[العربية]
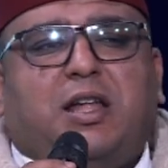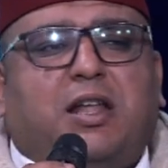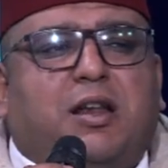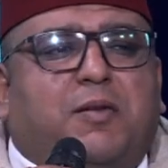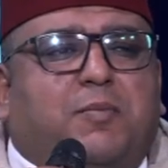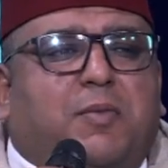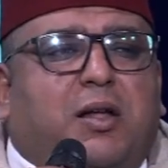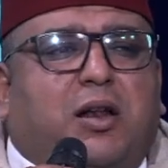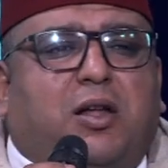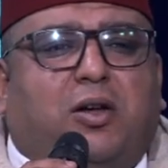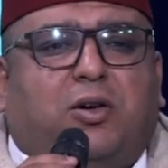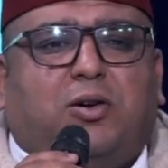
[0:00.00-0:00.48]

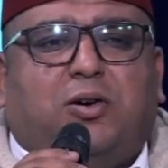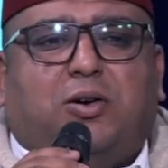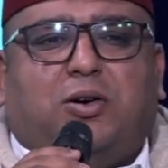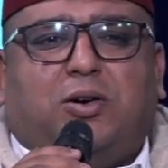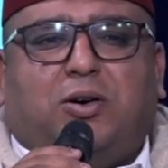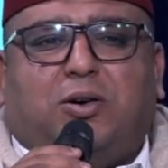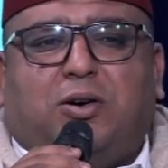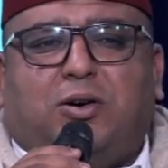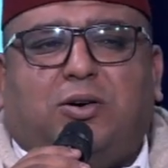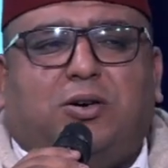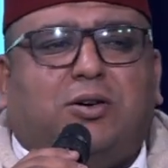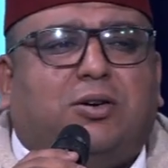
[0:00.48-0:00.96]

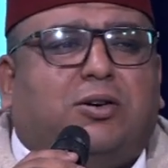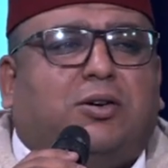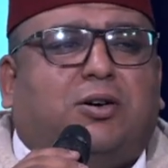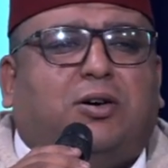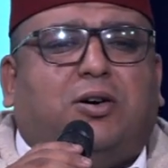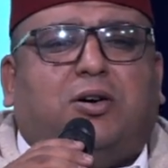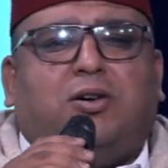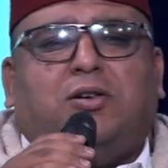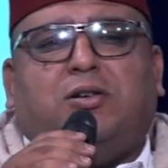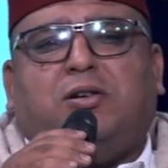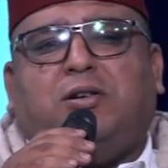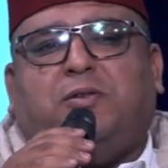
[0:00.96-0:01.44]

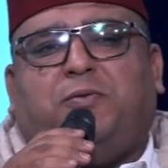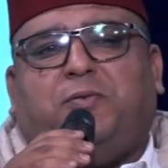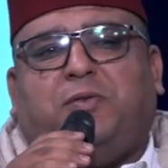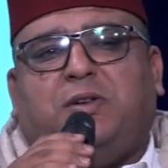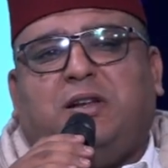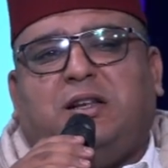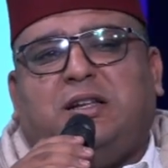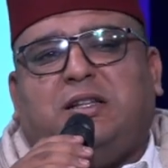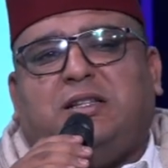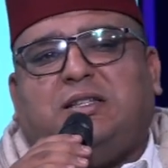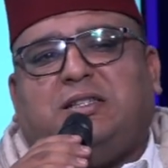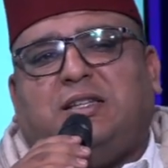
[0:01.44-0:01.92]
الملحون
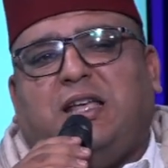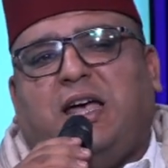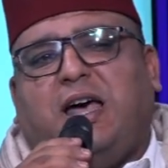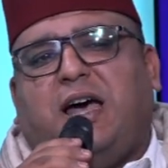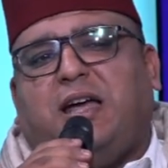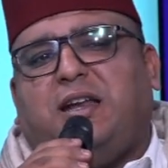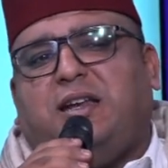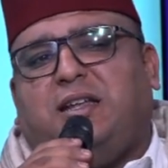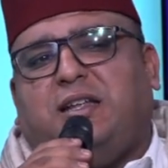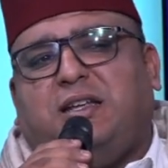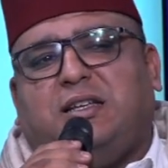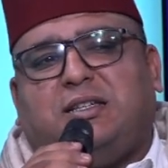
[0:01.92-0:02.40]
في
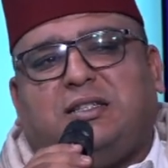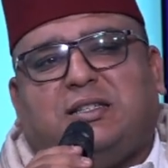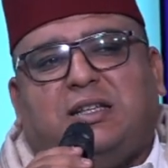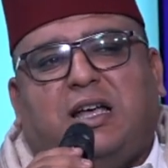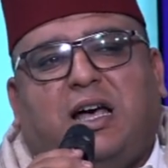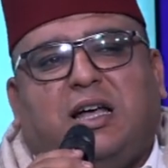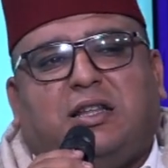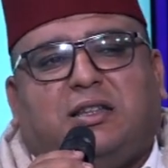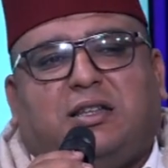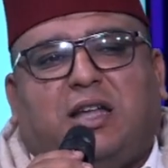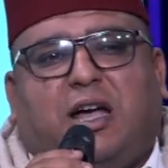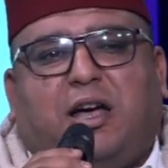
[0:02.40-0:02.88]
لساني
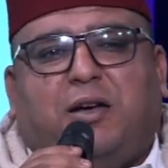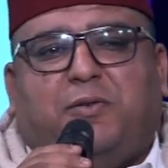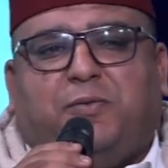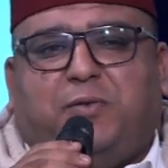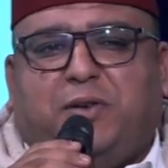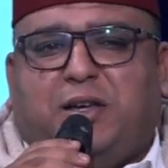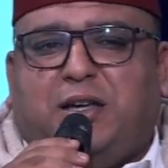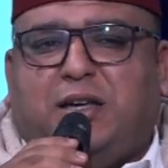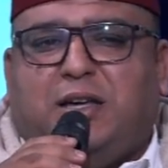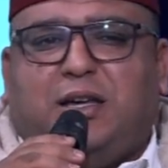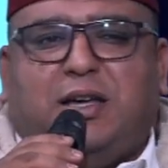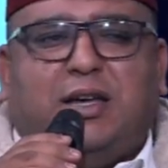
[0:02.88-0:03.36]
سطع
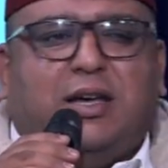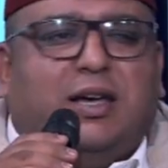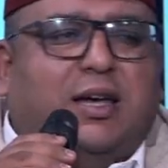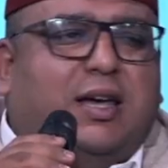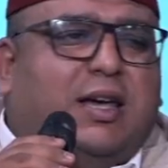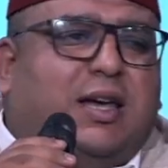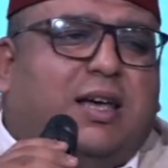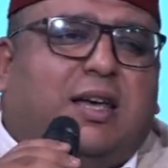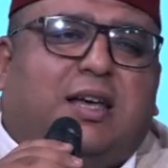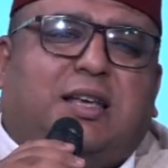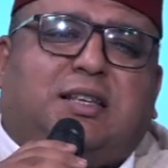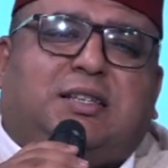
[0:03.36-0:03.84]

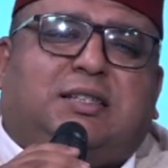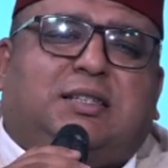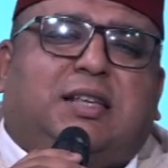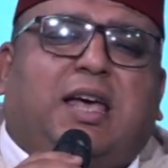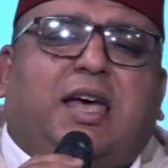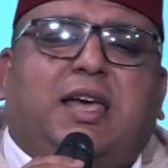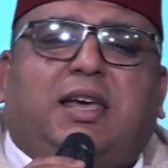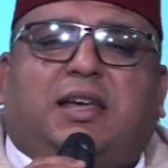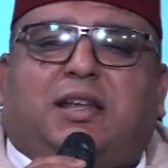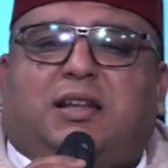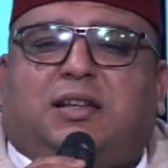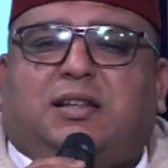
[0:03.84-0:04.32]
في
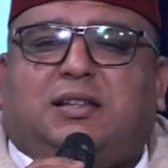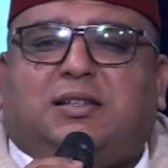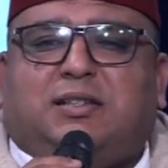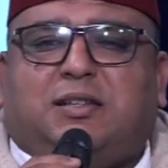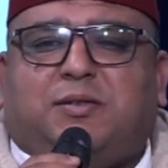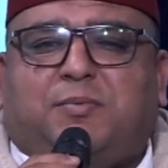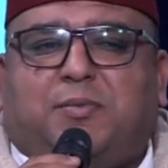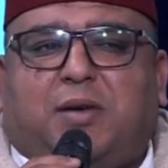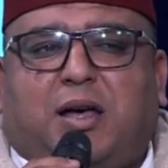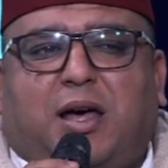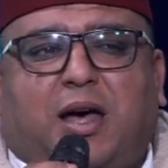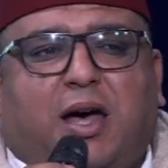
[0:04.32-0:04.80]
سير
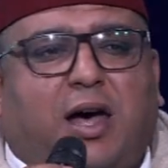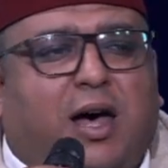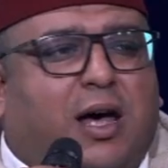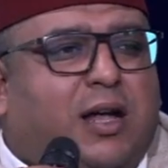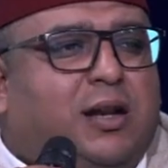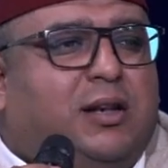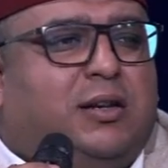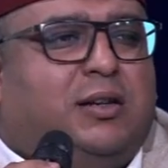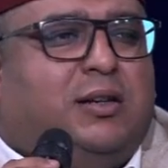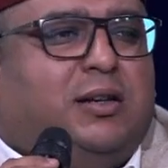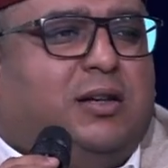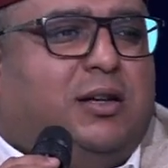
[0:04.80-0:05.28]

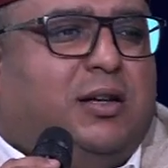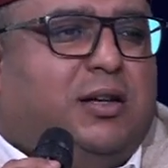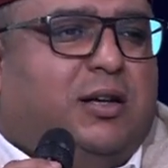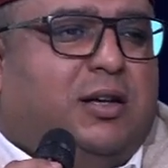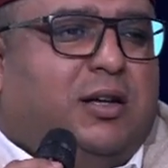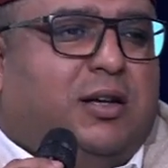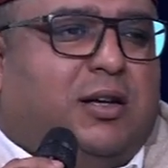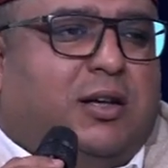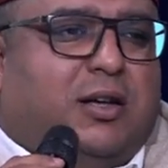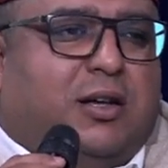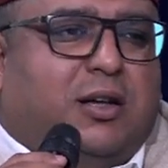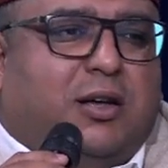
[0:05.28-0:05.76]
الزمان
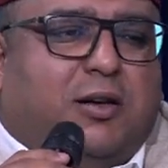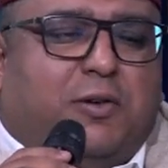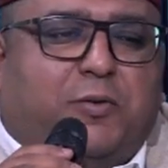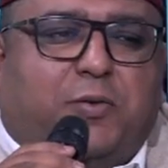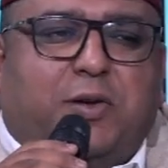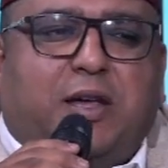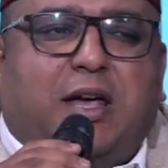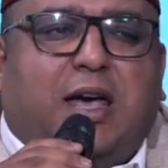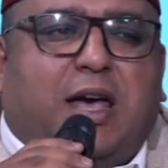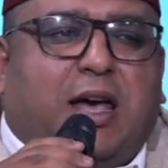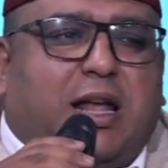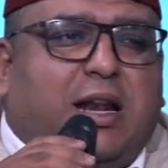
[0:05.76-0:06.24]

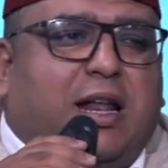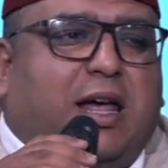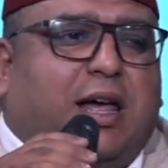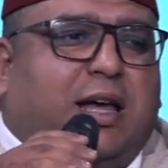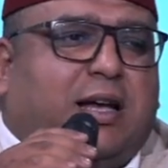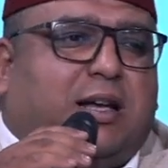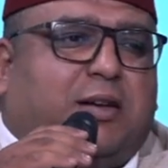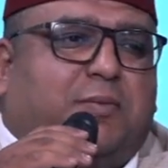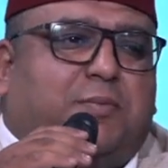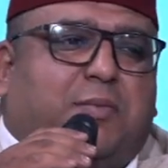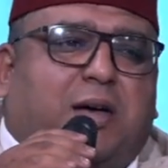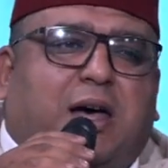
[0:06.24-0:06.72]
فيه
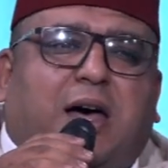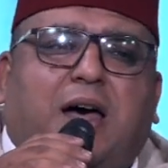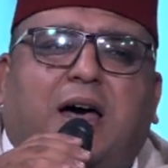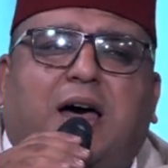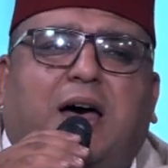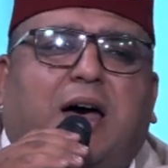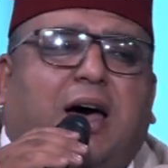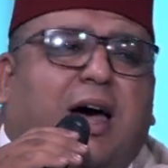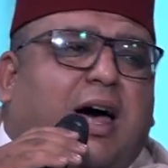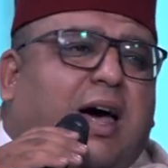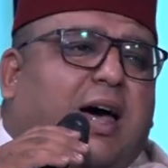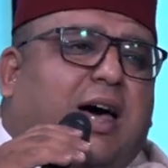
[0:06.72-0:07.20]
الحكمة
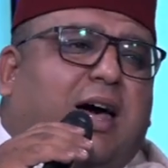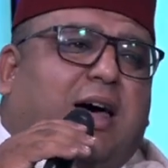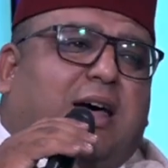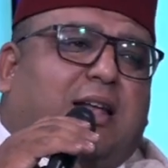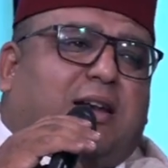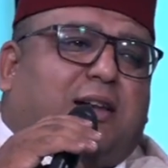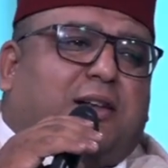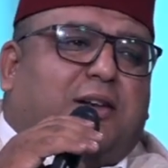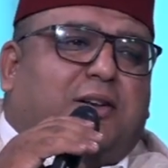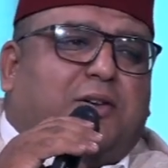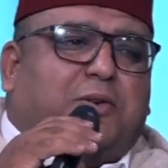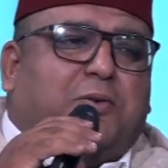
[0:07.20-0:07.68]

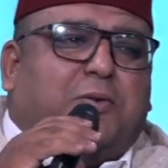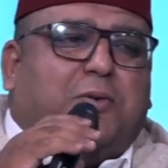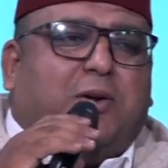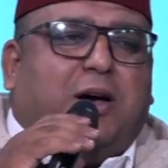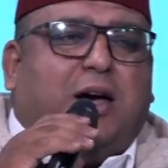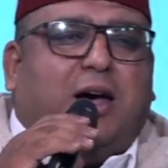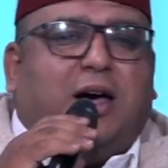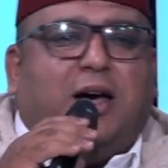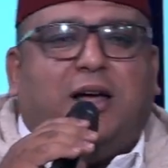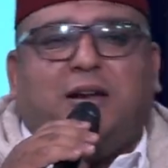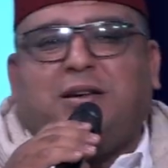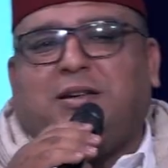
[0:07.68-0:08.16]

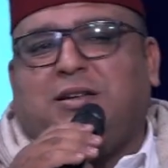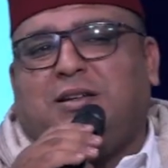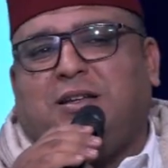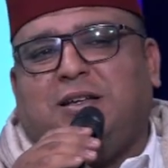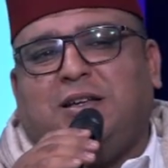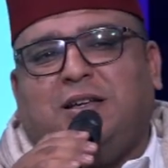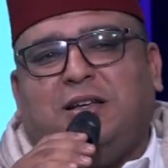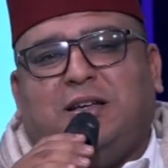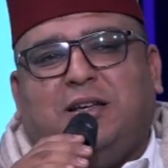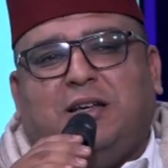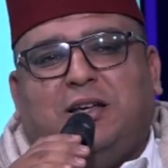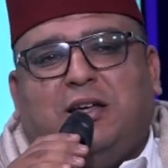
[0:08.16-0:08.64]
الألوان
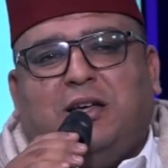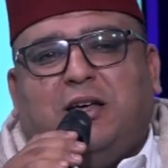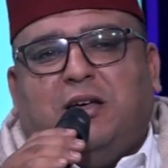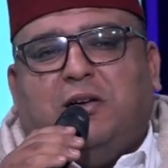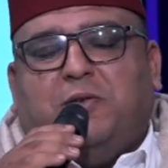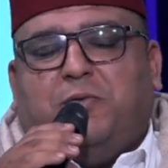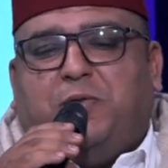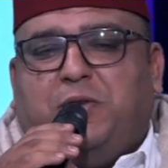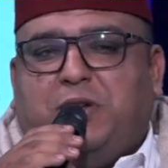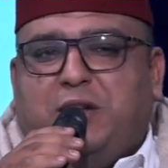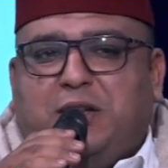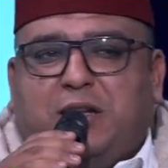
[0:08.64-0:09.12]

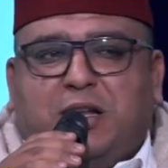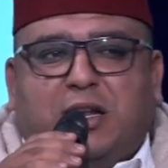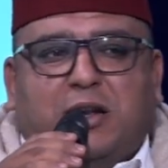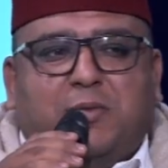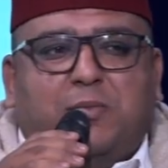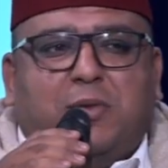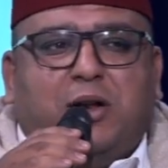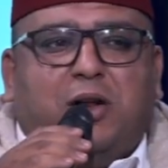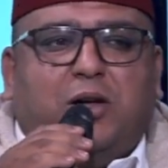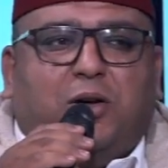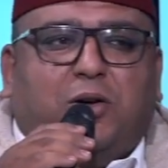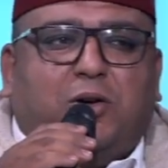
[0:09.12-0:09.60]
فن
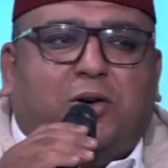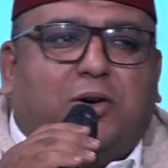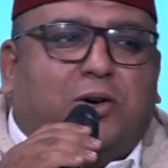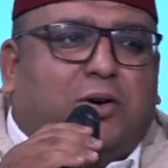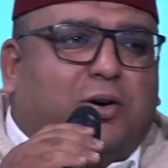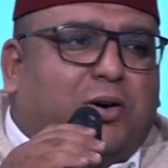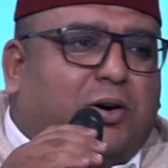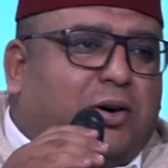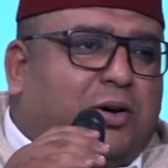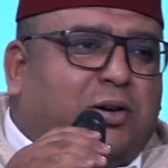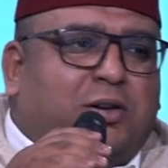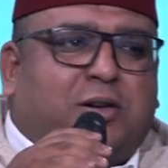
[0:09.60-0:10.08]

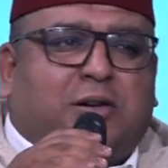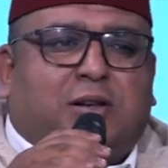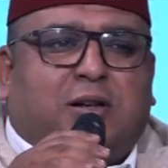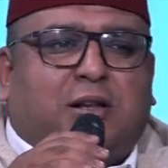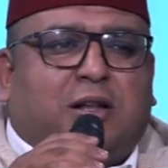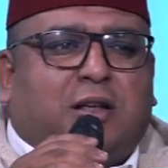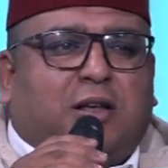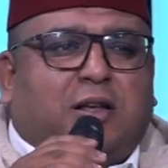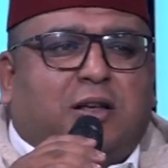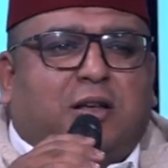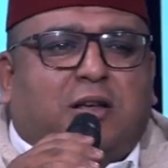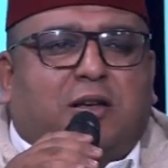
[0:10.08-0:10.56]

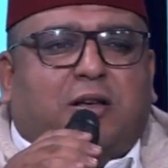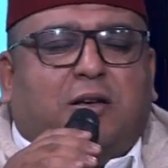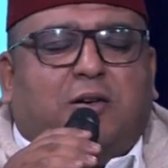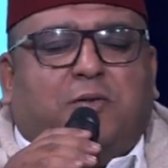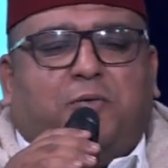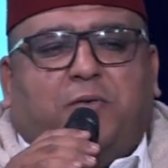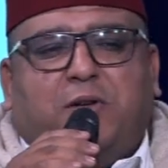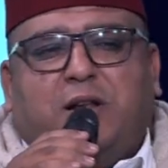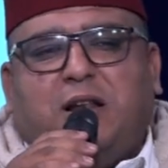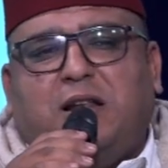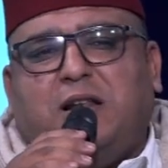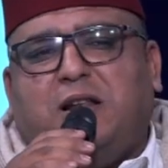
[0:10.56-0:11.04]
الملحون
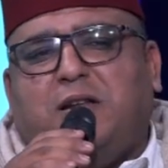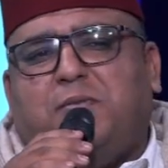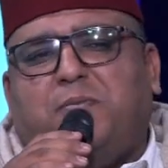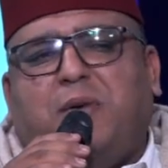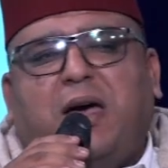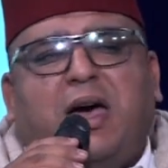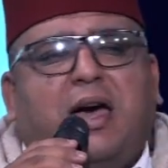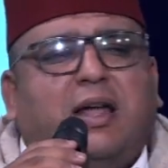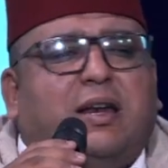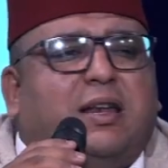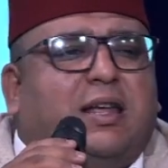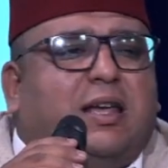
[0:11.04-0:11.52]
في
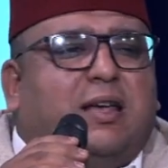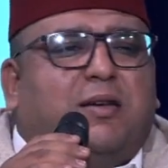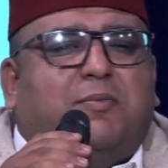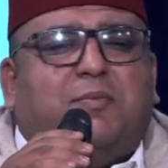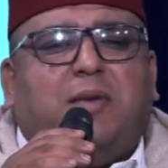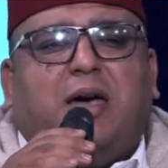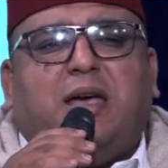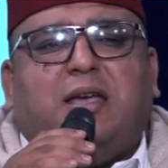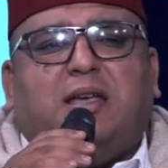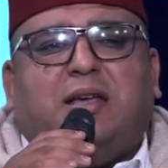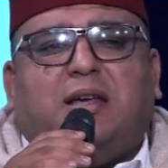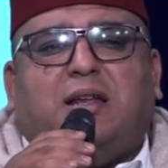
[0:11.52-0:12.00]
البني
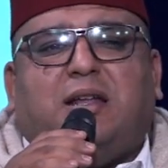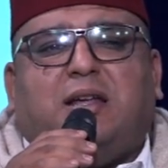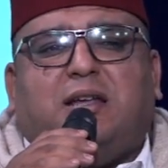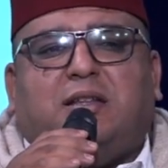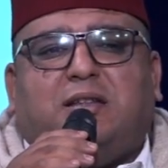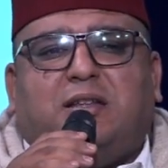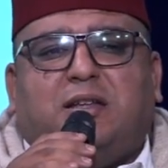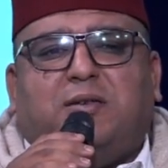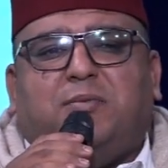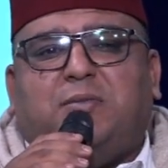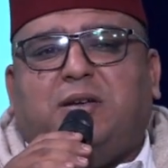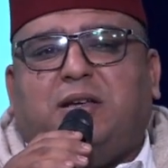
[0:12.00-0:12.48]
ما
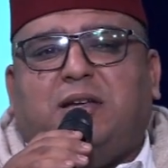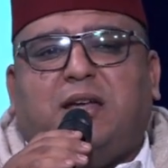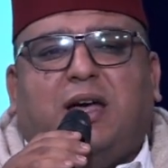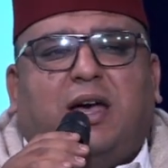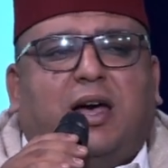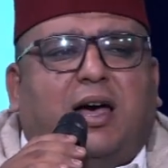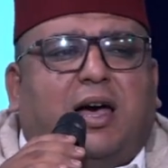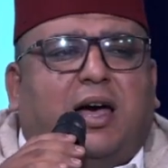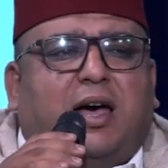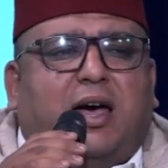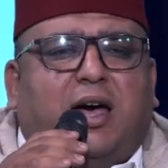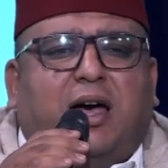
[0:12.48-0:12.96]
ينهدم
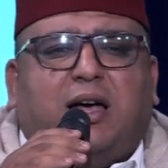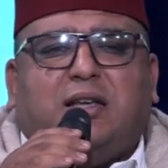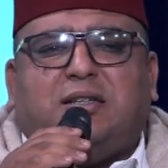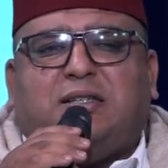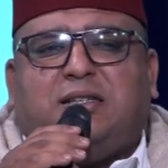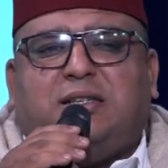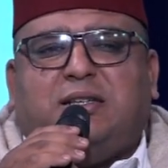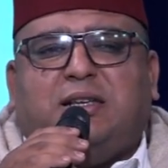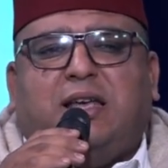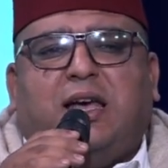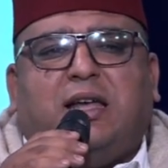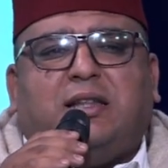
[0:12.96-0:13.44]
يا
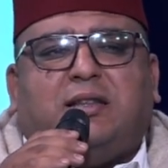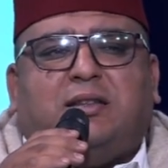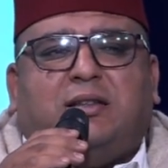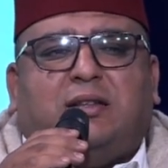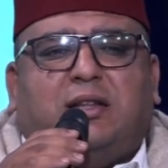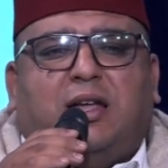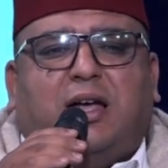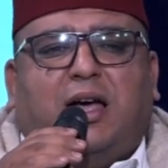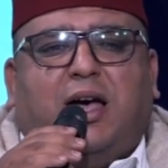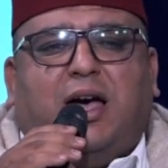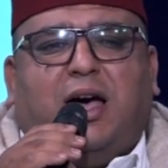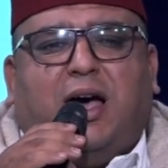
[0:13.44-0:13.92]

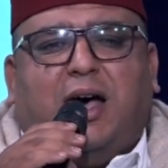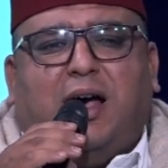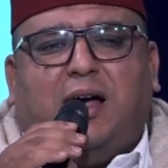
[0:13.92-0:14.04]
سيدنا